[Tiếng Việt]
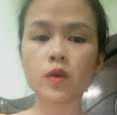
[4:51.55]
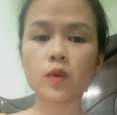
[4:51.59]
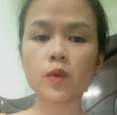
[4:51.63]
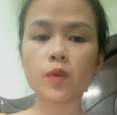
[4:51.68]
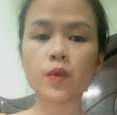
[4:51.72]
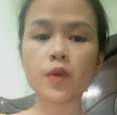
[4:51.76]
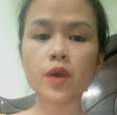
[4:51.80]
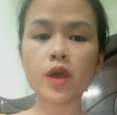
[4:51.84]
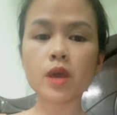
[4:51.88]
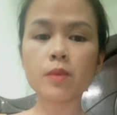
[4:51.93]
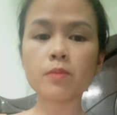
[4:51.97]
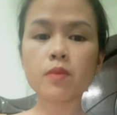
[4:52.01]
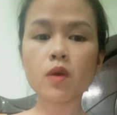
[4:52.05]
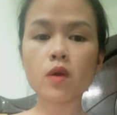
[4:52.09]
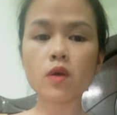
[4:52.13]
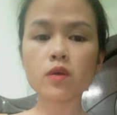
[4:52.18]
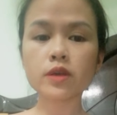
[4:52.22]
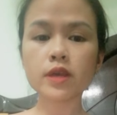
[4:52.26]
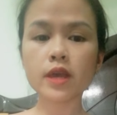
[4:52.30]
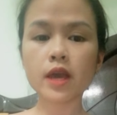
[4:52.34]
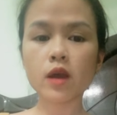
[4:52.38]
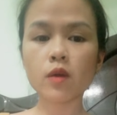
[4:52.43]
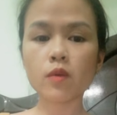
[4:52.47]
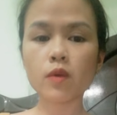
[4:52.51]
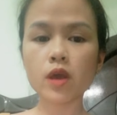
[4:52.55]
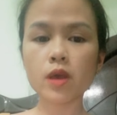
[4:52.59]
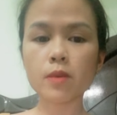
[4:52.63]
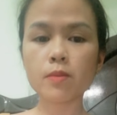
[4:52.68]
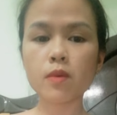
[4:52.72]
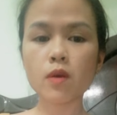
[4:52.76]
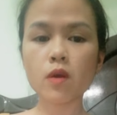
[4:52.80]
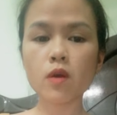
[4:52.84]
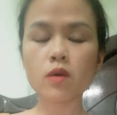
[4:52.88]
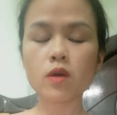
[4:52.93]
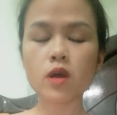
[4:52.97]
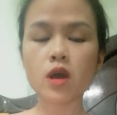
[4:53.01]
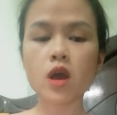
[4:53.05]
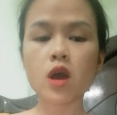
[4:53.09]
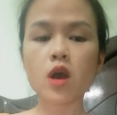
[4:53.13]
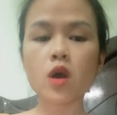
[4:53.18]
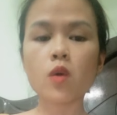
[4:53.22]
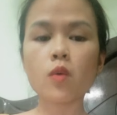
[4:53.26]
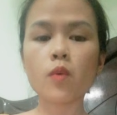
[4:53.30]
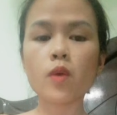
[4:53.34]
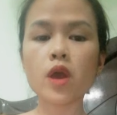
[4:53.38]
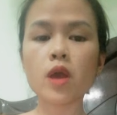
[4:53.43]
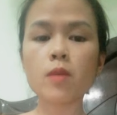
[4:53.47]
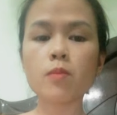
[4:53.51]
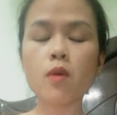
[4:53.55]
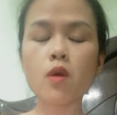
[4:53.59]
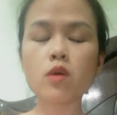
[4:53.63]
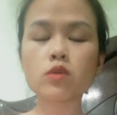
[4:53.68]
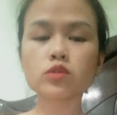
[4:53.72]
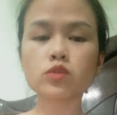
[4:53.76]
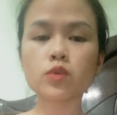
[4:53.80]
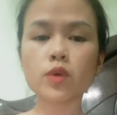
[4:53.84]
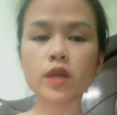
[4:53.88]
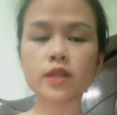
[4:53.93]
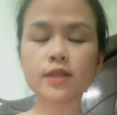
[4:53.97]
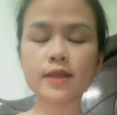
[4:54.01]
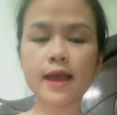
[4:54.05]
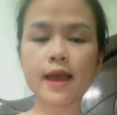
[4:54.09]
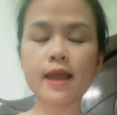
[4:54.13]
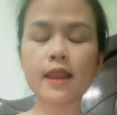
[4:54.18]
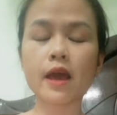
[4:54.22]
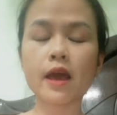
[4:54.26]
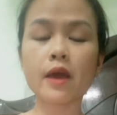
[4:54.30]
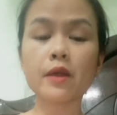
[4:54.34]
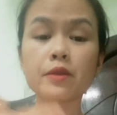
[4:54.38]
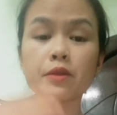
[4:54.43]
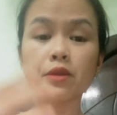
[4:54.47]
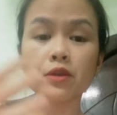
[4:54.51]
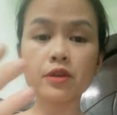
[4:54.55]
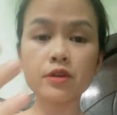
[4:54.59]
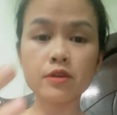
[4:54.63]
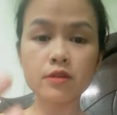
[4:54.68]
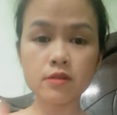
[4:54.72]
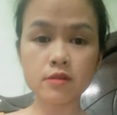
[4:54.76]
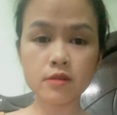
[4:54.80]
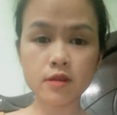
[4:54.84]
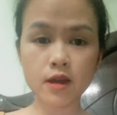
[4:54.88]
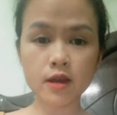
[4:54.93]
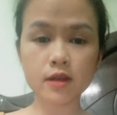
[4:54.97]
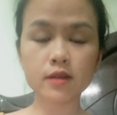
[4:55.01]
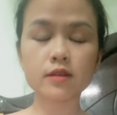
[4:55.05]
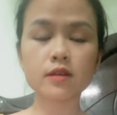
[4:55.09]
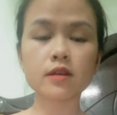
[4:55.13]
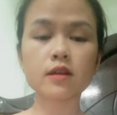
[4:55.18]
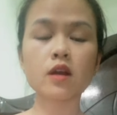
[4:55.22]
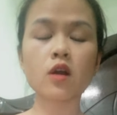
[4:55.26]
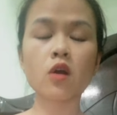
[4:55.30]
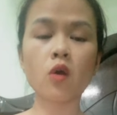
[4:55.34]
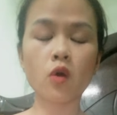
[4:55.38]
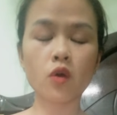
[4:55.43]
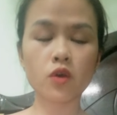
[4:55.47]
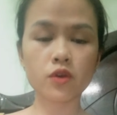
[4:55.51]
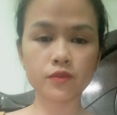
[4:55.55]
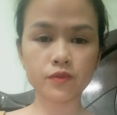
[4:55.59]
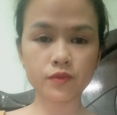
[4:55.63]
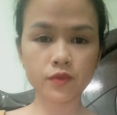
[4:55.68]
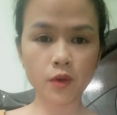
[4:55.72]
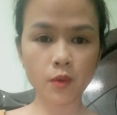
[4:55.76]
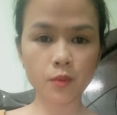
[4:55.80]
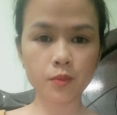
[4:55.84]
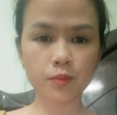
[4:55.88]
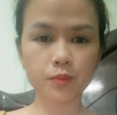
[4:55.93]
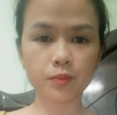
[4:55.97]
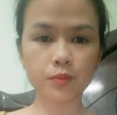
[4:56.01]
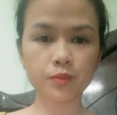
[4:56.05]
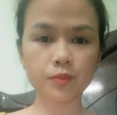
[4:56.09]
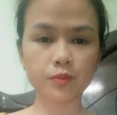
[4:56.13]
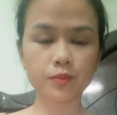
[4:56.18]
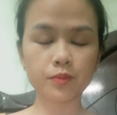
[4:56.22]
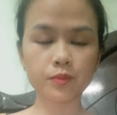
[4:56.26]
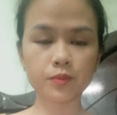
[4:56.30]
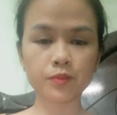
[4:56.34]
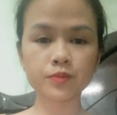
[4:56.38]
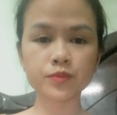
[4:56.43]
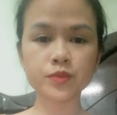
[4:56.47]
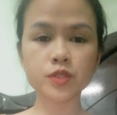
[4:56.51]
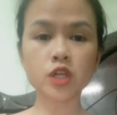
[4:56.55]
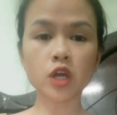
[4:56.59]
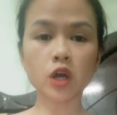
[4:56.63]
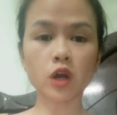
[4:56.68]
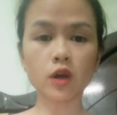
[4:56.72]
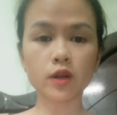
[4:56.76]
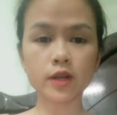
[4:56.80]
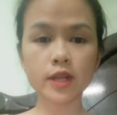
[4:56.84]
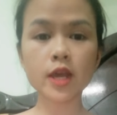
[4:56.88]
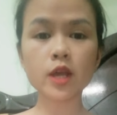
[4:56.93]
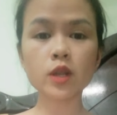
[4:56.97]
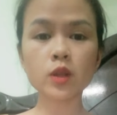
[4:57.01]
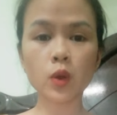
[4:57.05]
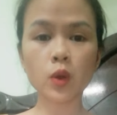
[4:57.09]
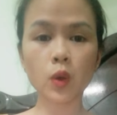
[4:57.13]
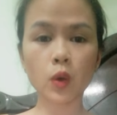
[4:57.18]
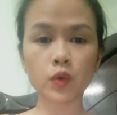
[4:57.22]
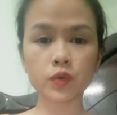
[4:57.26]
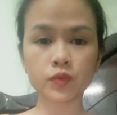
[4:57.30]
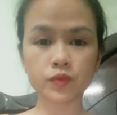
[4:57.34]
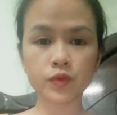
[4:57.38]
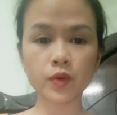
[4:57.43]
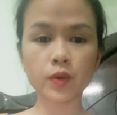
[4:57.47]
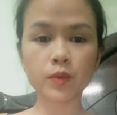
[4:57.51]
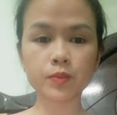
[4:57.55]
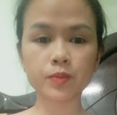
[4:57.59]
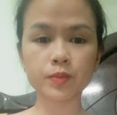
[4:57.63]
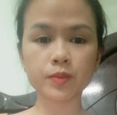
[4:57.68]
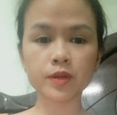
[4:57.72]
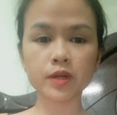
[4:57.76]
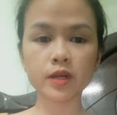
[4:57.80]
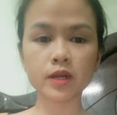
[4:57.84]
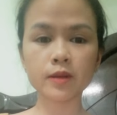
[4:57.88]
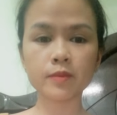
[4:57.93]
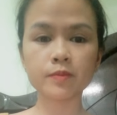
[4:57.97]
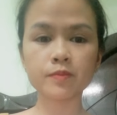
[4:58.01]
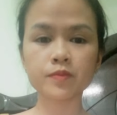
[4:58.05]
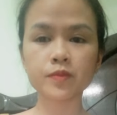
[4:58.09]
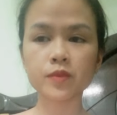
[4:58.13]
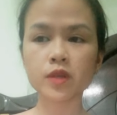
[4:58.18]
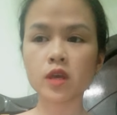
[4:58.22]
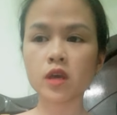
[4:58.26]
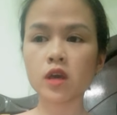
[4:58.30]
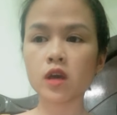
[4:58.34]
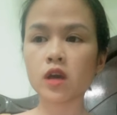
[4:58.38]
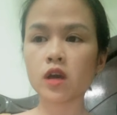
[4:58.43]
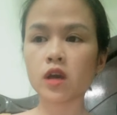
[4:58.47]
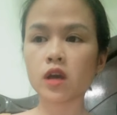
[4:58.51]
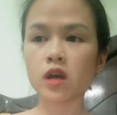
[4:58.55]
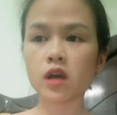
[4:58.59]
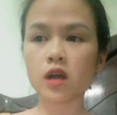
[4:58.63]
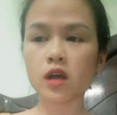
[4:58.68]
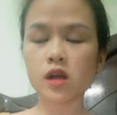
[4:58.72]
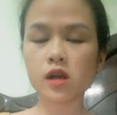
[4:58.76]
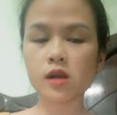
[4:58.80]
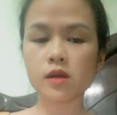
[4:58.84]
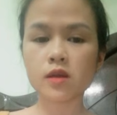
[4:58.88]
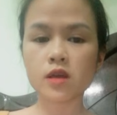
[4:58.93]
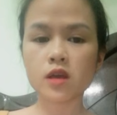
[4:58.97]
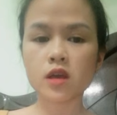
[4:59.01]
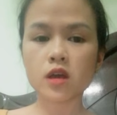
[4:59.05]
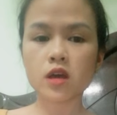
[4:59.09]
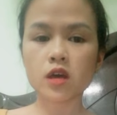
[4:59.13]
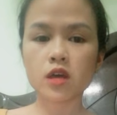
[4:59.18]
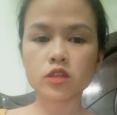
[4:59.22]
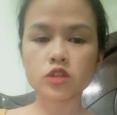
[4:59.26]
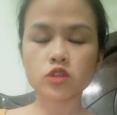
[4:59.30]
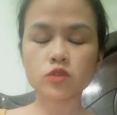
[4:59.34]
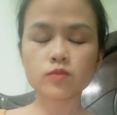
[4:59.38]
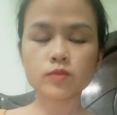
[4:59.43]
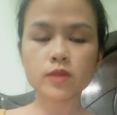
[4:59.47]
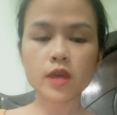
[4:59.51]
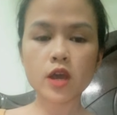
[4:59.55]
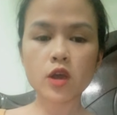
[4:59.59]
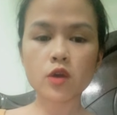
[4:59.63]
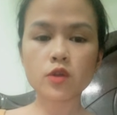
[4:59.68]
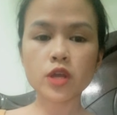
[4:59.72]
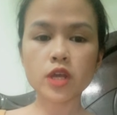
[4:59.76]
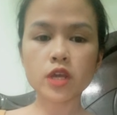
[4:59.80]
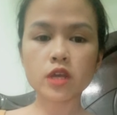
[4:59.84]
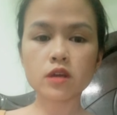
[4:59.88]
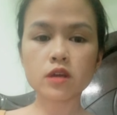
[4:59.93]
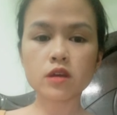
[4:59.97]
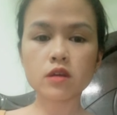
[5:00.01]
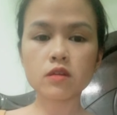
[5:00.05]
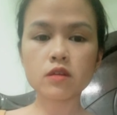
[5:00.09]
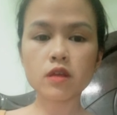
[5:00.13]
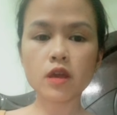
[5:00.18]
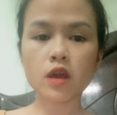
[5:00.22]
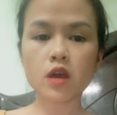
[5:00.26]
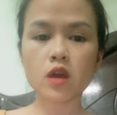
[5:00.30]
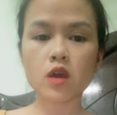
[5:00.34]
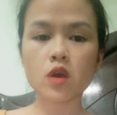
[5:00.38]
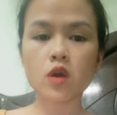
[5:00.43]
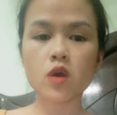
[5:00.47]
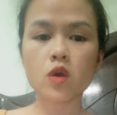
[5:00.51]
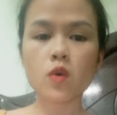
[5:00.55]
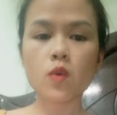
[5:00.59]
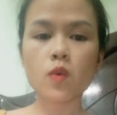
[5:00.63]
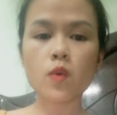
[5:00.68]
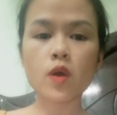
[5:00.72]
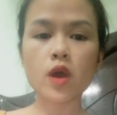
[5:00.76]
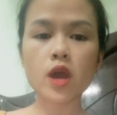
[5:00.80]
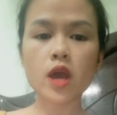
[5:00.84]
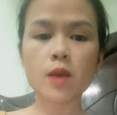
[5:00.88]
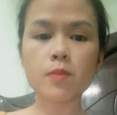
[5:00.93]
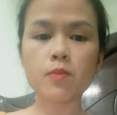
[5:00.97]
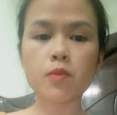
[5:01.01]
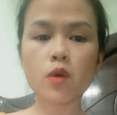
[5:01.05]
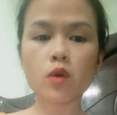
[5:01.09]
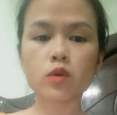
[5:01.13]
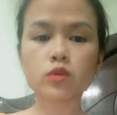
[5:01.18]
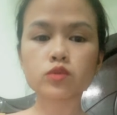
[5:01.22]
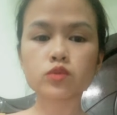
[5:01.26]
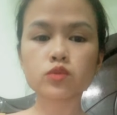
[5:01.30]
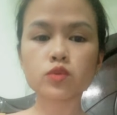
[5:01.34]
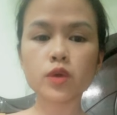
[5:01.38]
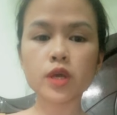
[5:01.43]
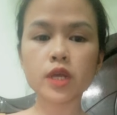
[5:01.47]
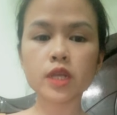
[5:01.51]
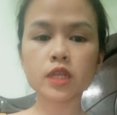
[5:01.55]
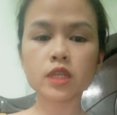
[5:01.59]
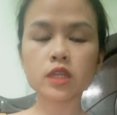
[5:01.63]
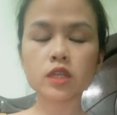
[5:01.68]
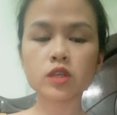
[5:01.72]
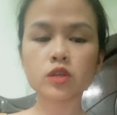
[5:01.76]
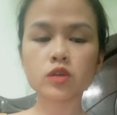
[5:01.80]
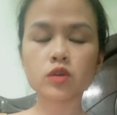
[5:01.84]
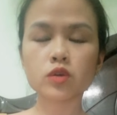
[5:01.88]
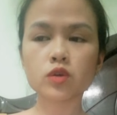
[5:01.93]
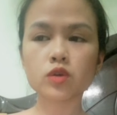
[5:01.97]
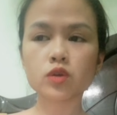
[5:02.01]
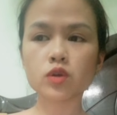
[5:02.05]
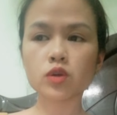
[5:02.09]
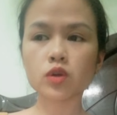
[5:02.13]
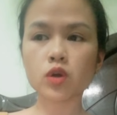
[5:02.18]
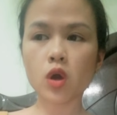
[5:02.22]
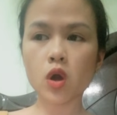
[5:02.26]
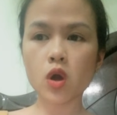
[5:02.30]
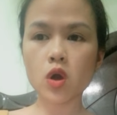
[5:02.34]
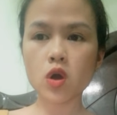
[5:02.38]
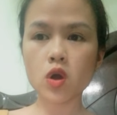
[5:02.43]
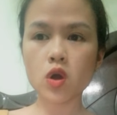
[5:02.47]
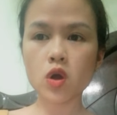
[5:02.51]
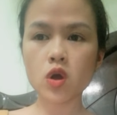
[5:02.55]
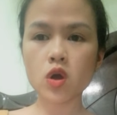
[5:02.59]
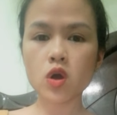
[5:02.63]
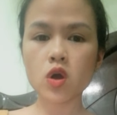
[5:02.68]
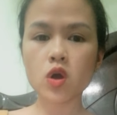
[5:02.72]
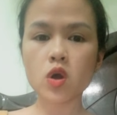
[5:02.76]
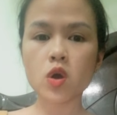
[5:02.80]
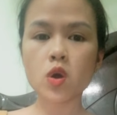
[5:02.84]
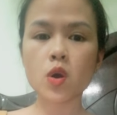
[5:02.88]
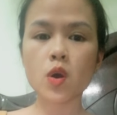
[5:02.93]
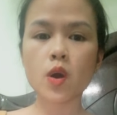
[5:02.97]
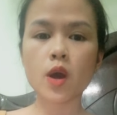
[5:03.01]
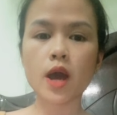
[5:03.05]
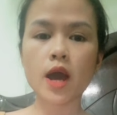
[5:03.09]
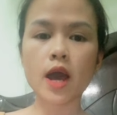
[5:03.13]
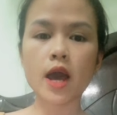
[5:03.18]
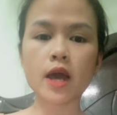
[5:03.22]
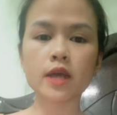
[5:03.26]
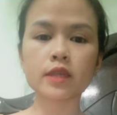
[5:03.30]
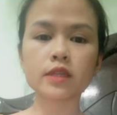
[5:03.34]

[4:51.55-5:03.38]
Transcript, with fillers: huê bốc nha huê bốc huê bốc tuê tà là được hồi phục ừ, trở nên hồi phục ha à, chúng ta có định ngữ này quê buộc tuyên có à